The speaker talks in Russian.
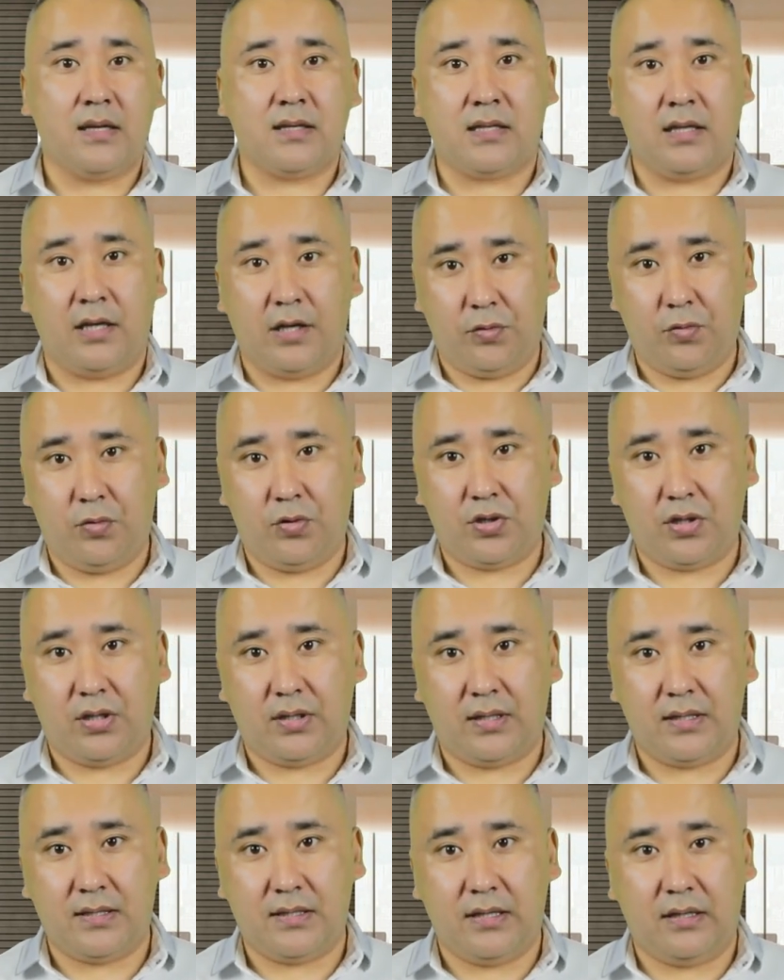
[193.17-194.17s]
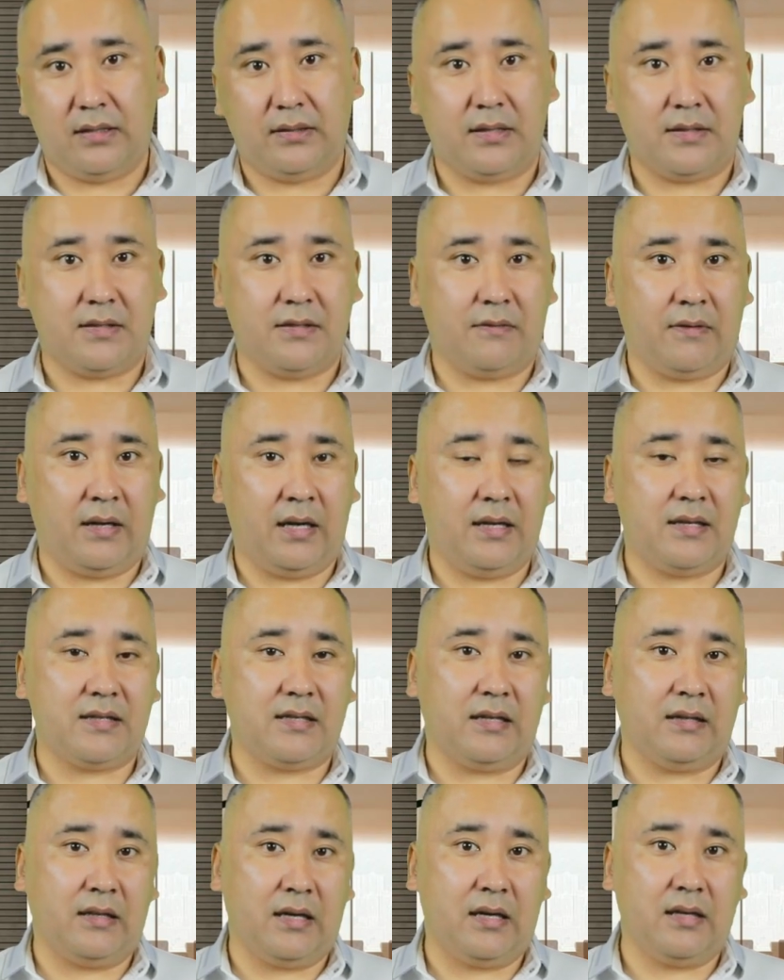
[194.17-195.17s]
Следующий раздел
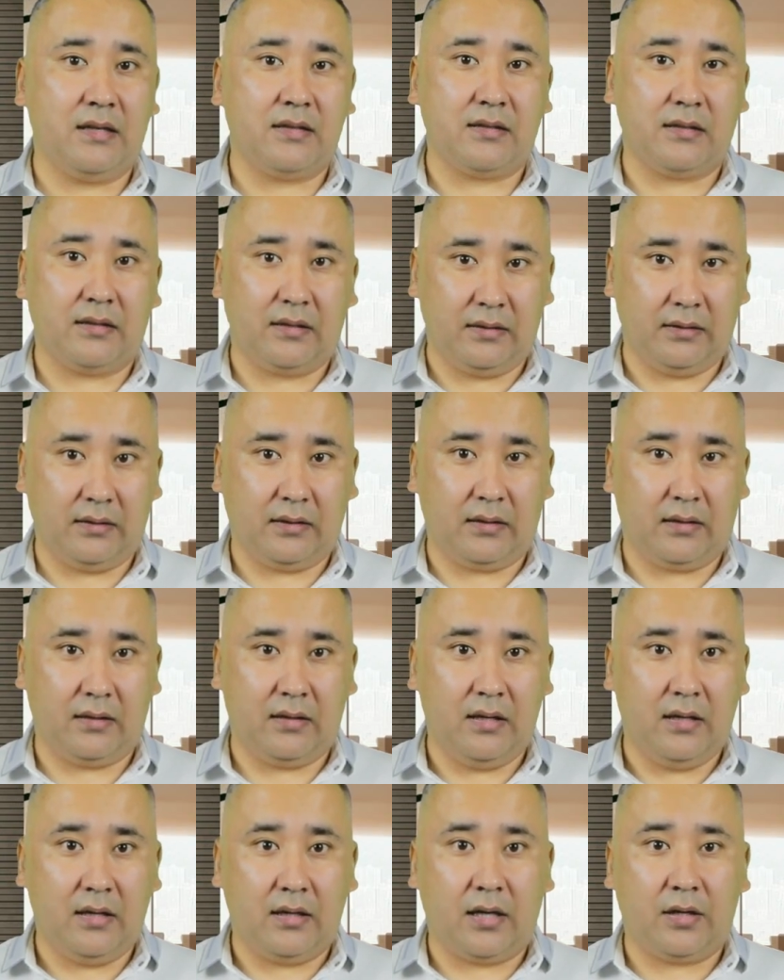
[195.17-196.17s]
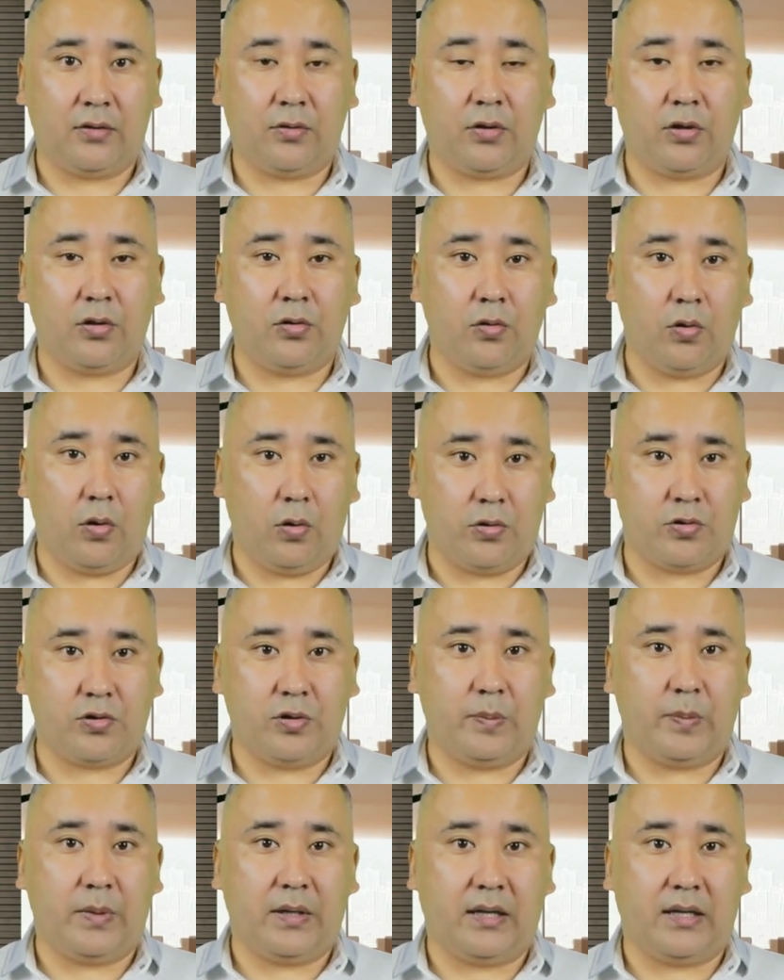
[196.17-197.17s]
называется «Анализ рынка», который
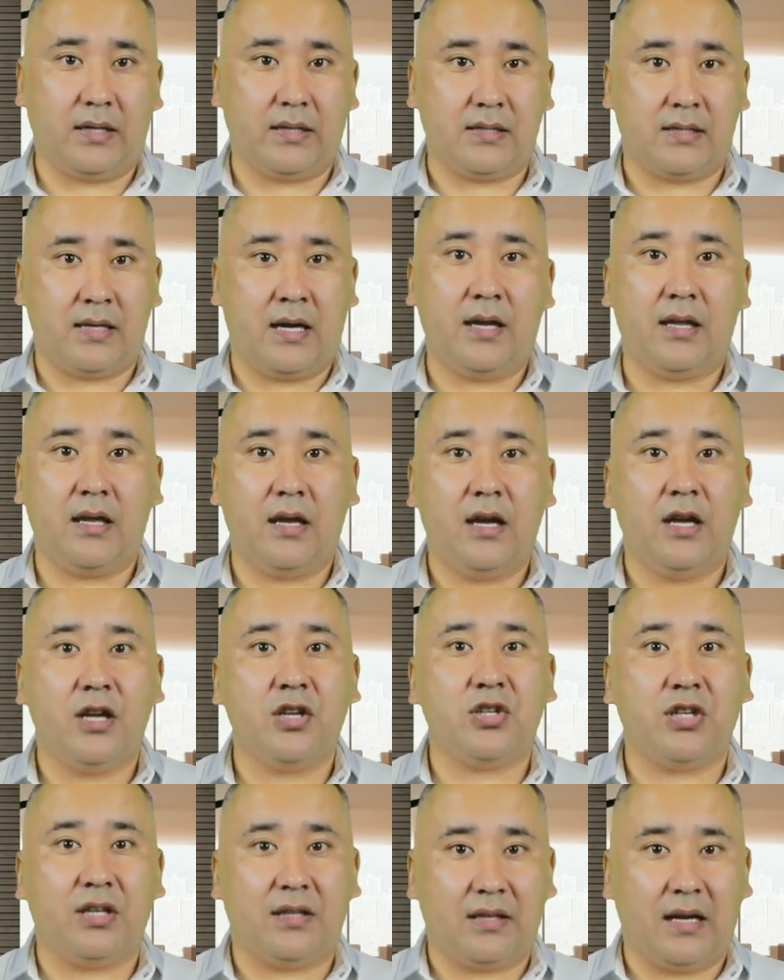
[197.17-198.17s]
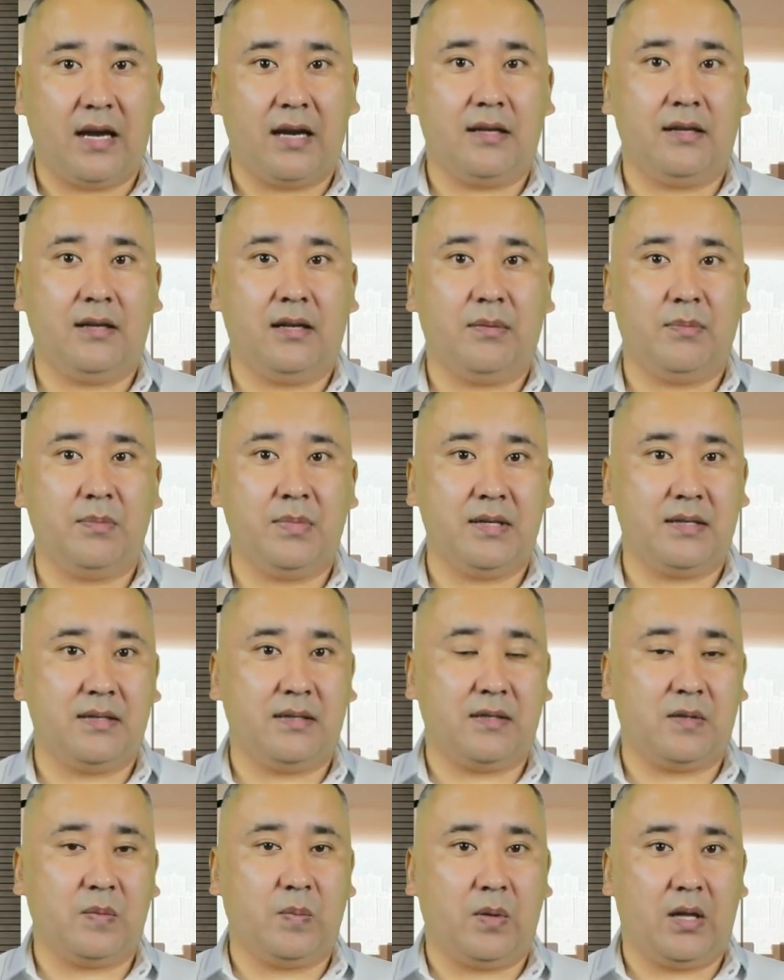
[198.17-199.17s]
должен показать читателям
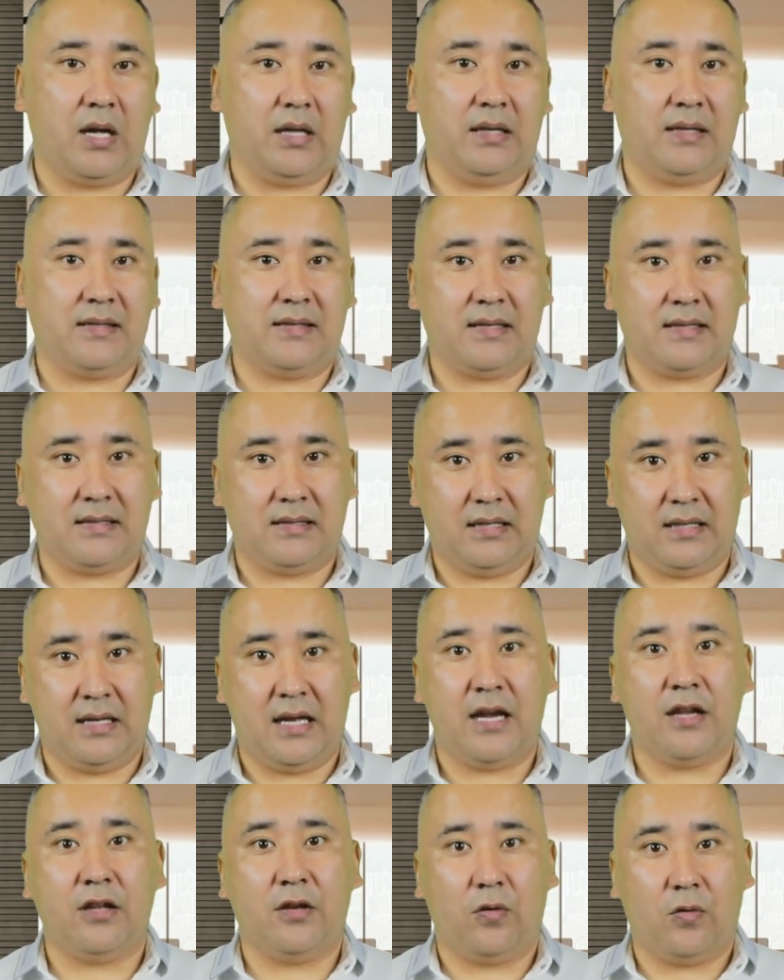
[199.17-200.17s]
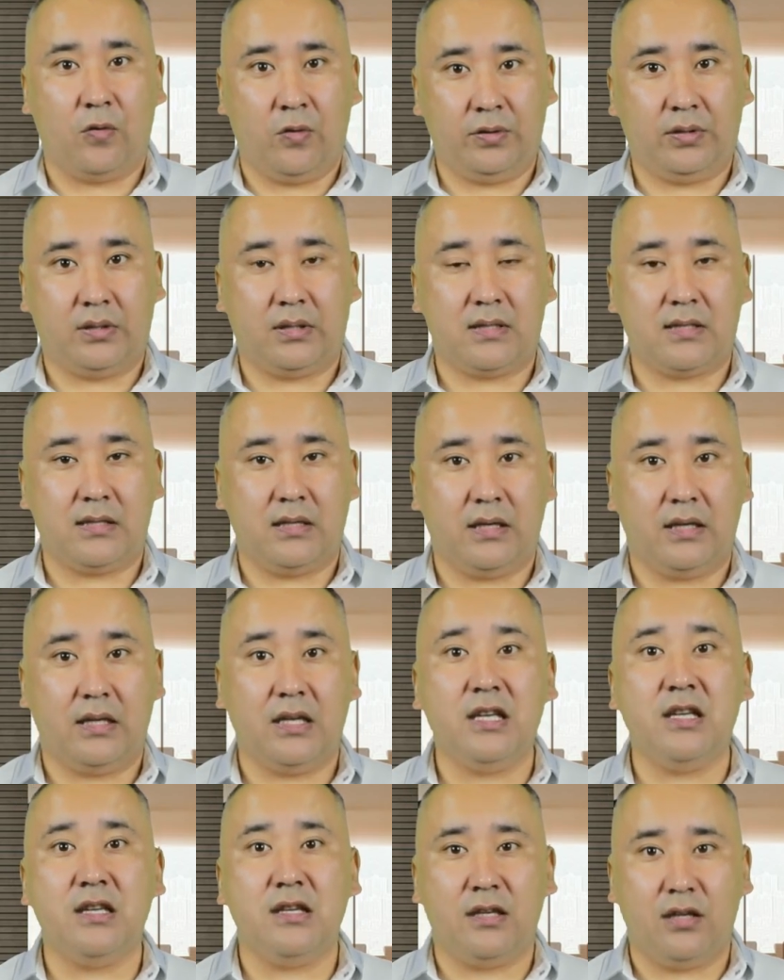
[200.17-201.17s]
бизнес-плана состояние отрасли
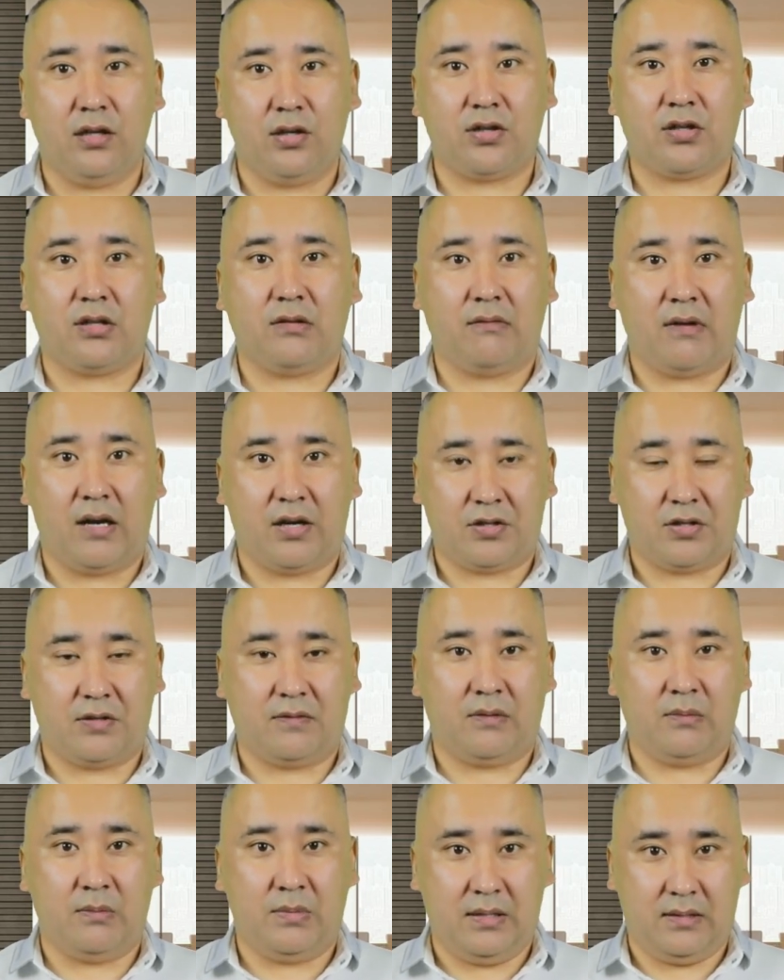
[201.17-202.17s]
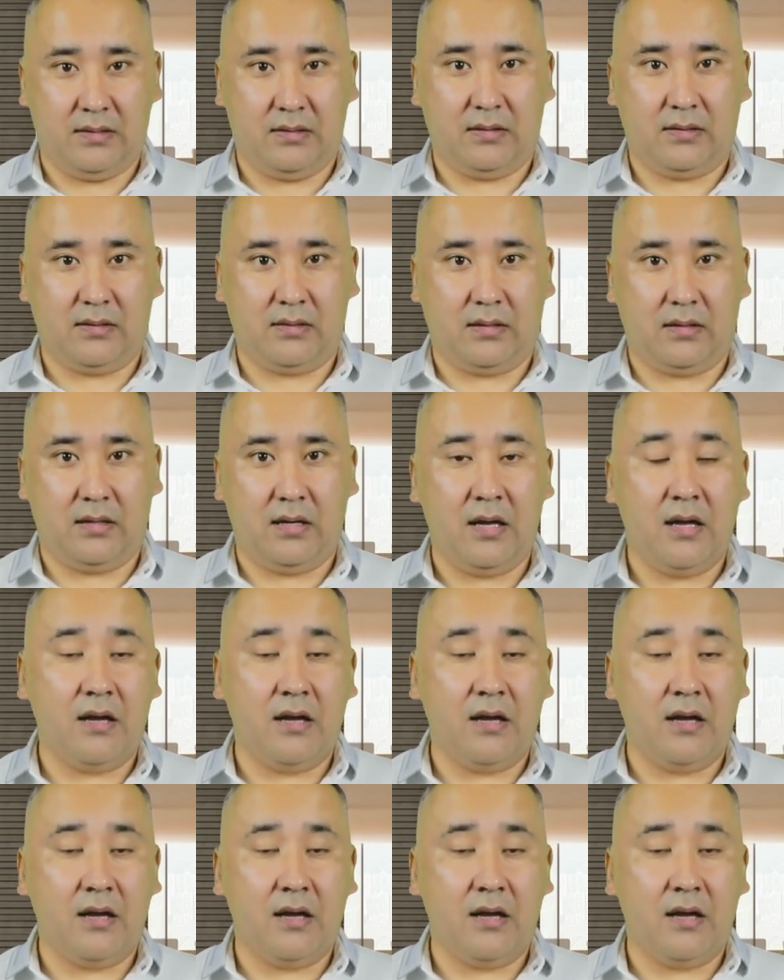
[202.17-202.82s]
и ниши вашего бизнеса.